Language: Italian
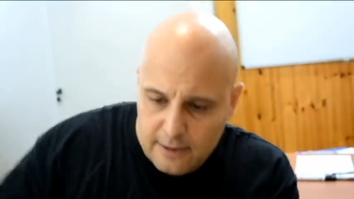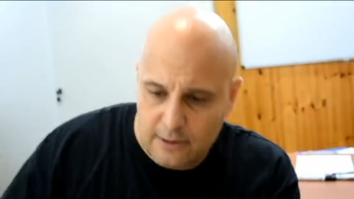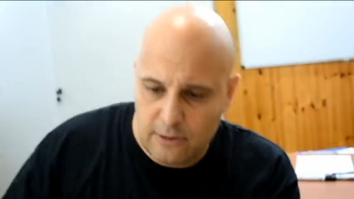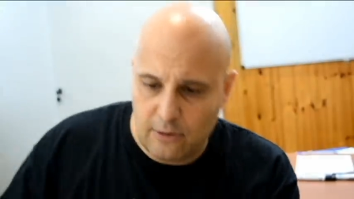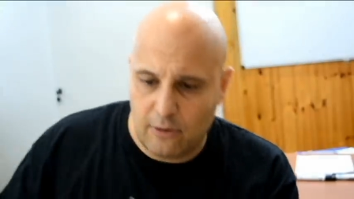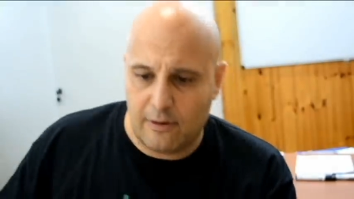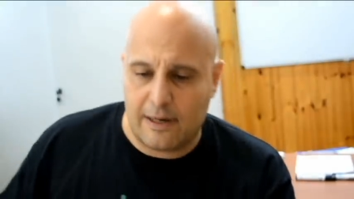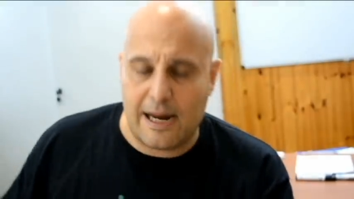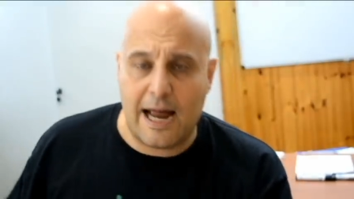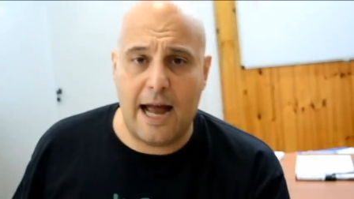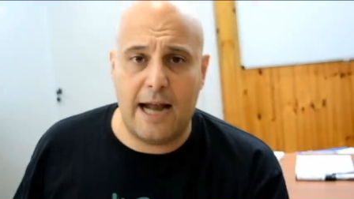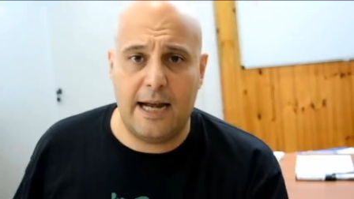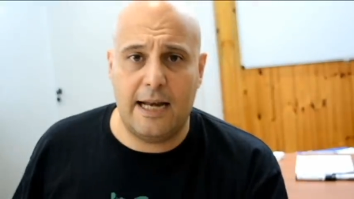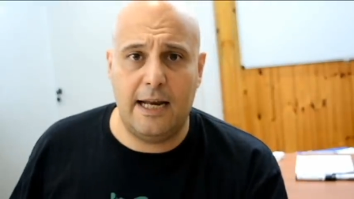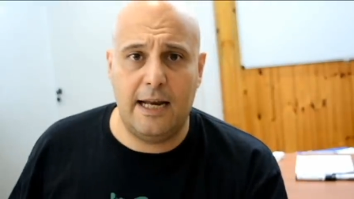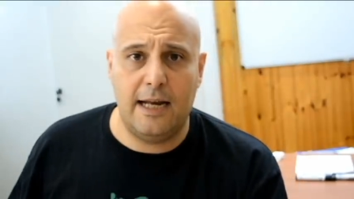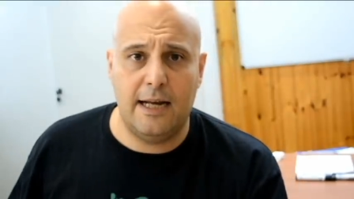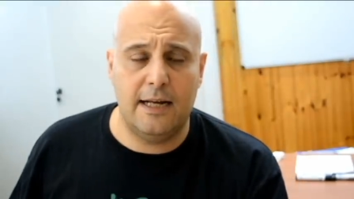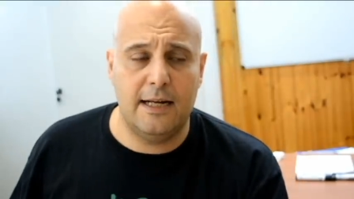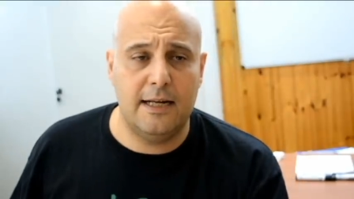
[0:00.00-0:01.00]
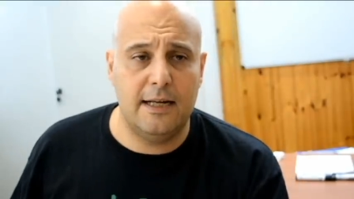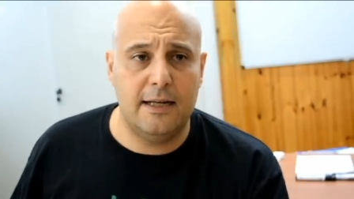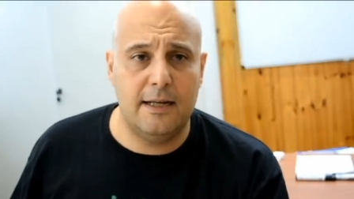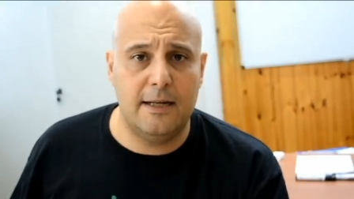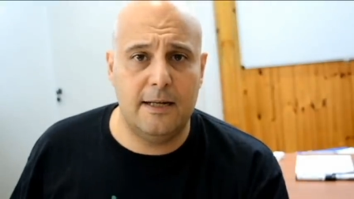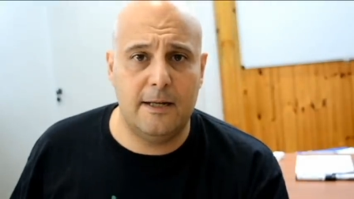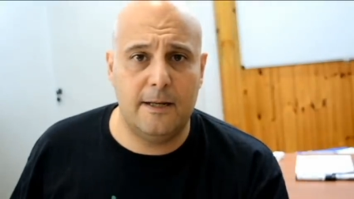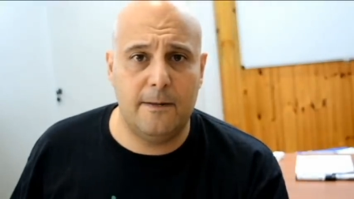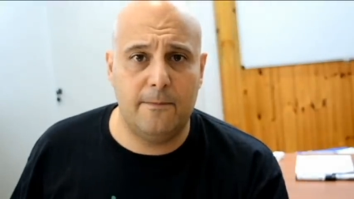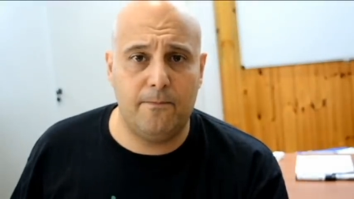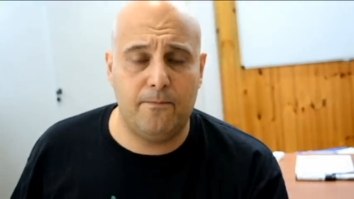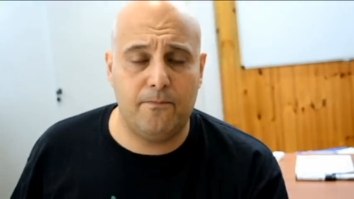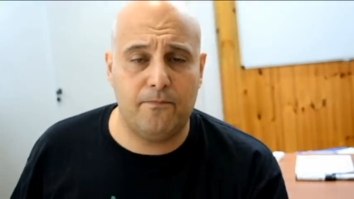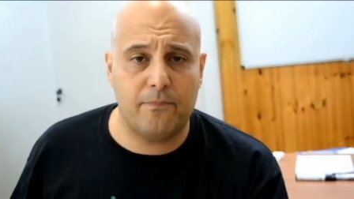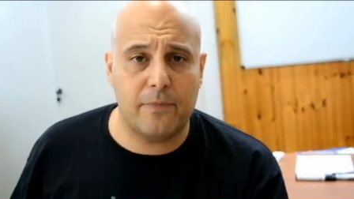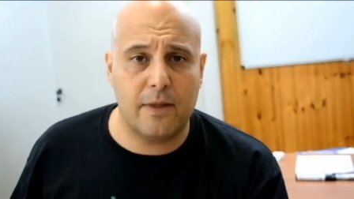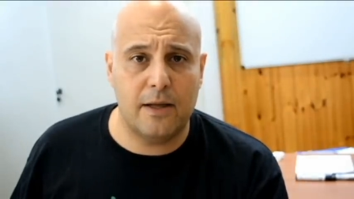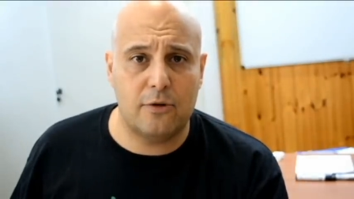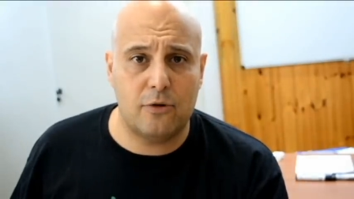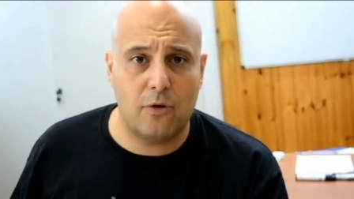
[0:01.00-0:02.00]
sono cani,
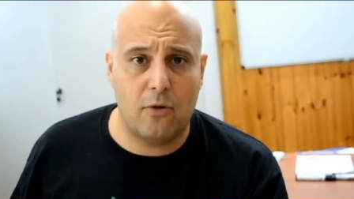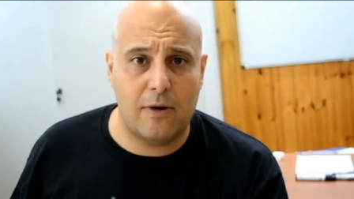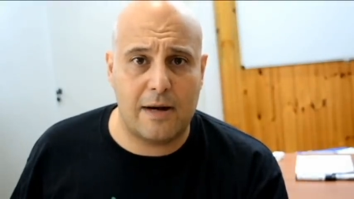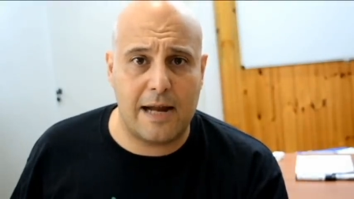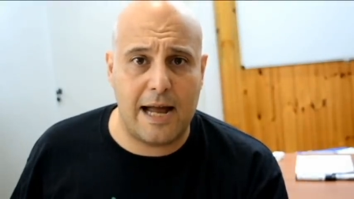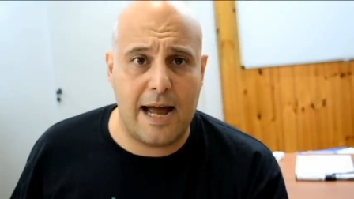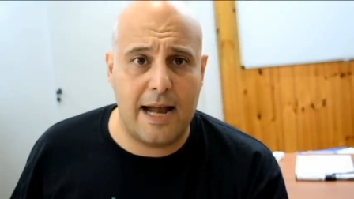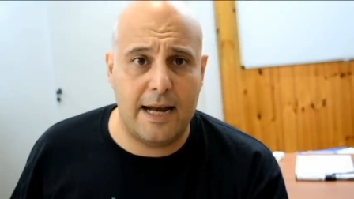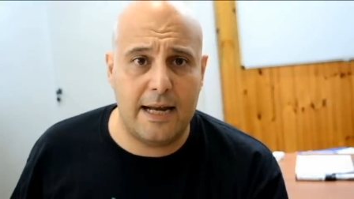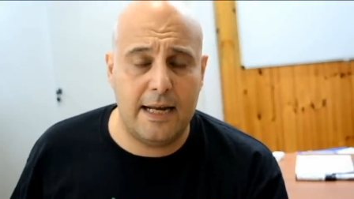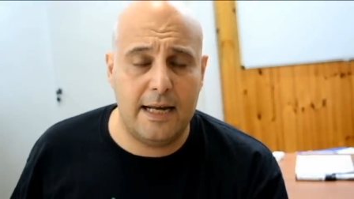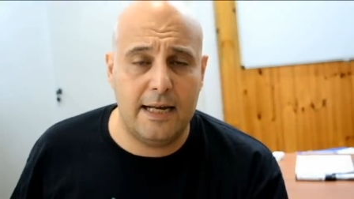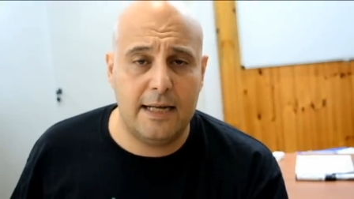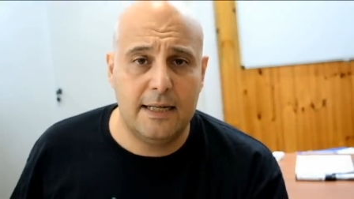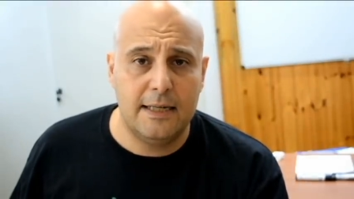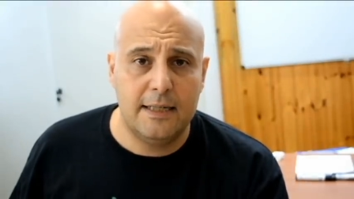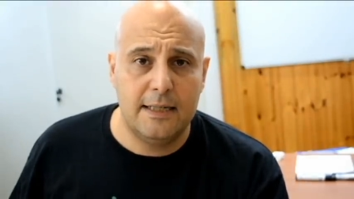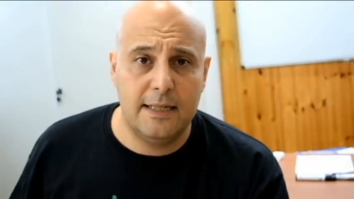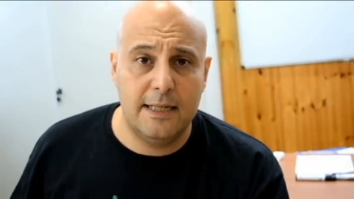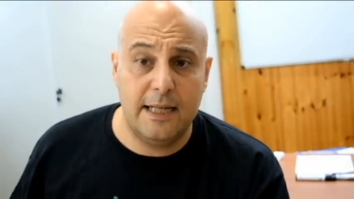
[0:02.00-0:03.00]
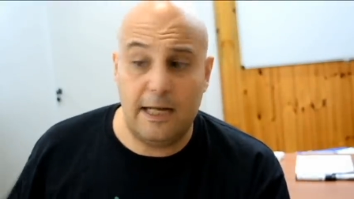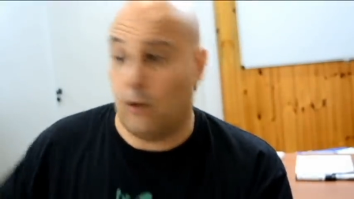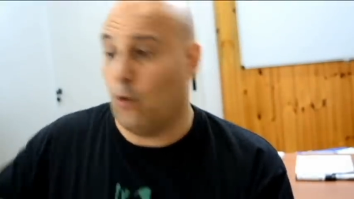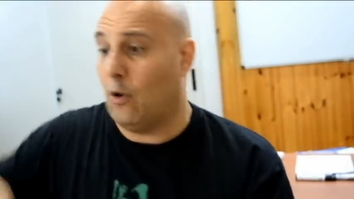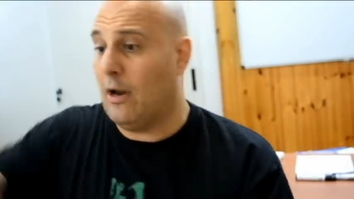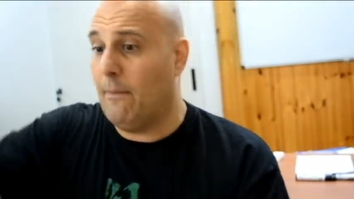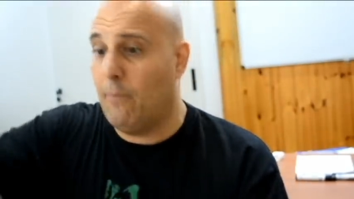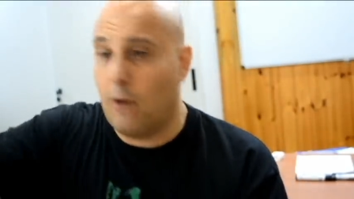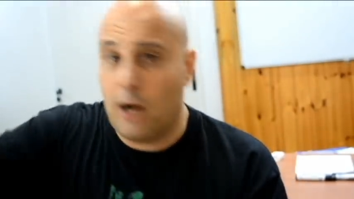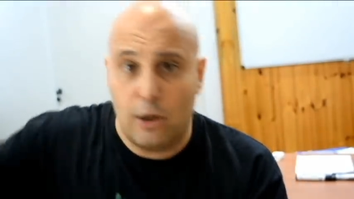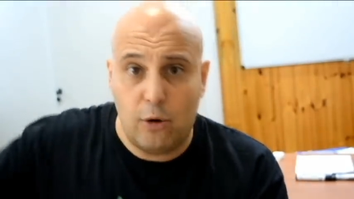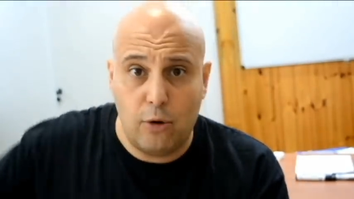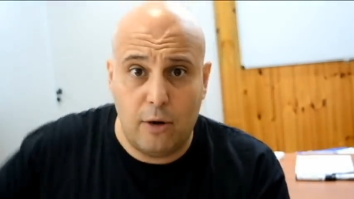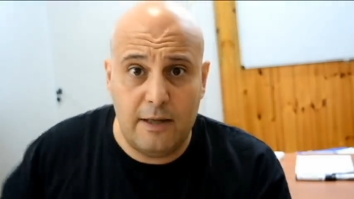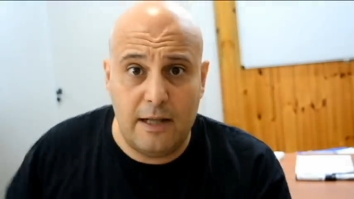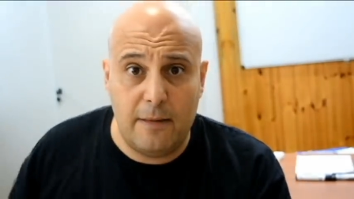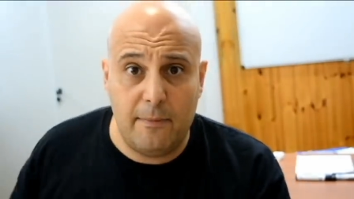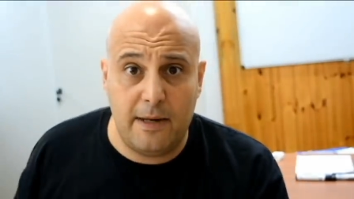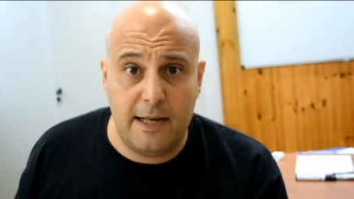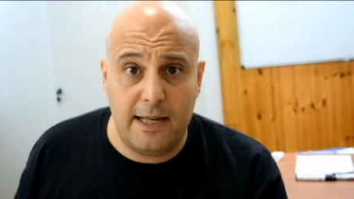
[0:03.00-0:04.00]
ehm, sono cani i collaboratori
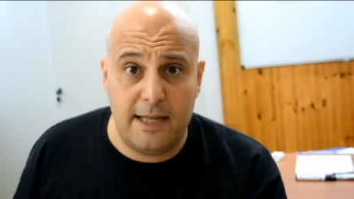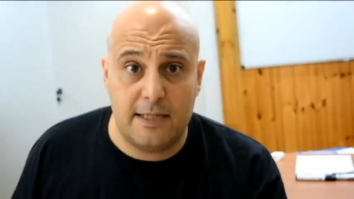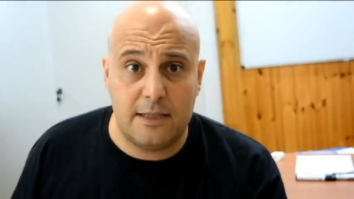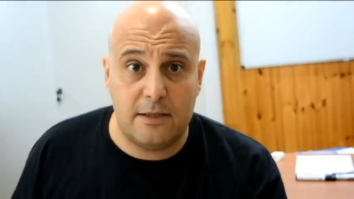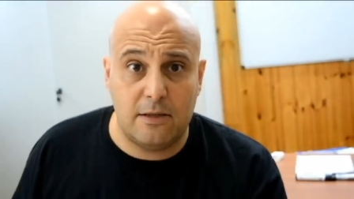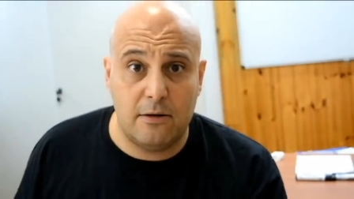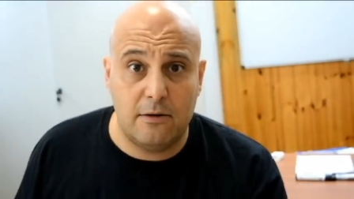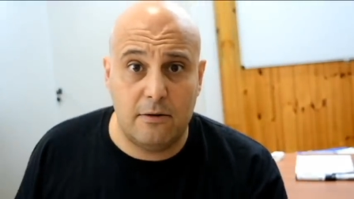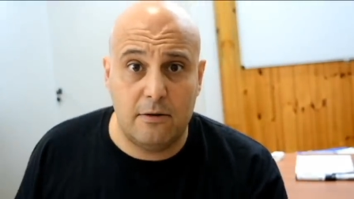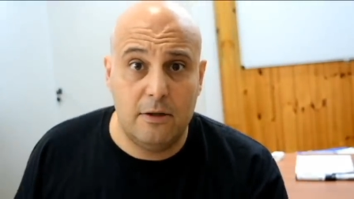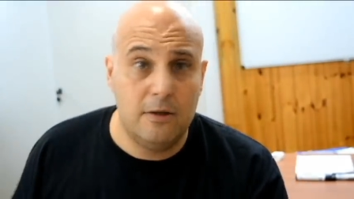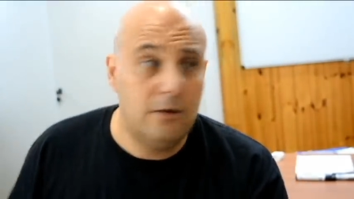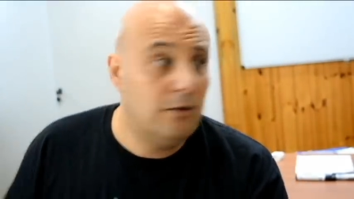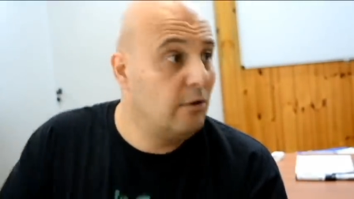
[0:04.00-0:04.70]
del ministro,